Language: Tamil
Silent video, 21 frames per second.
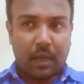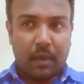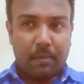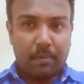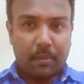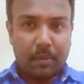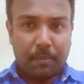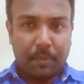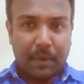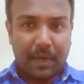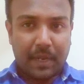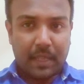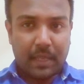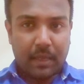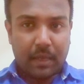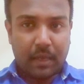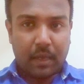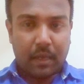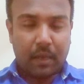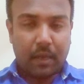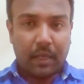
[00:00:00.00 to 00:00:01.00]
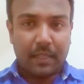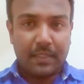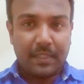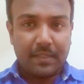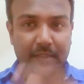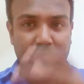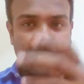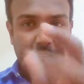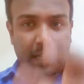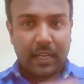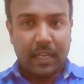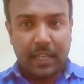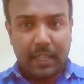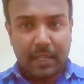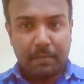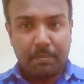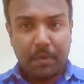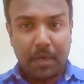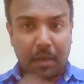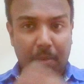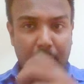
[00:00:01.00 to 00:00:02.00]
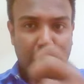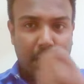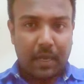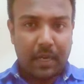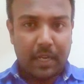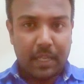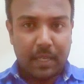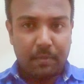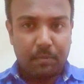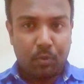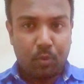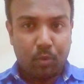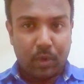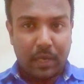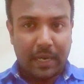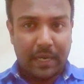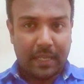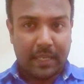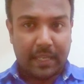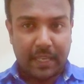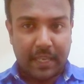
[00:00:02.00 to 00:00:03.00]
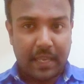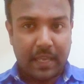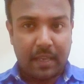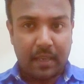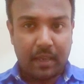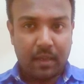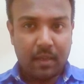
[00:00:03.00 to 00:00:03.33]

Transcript: அம் பல அதிசயங்களையும் மர்மங்களையும் உள்ளடக்கிய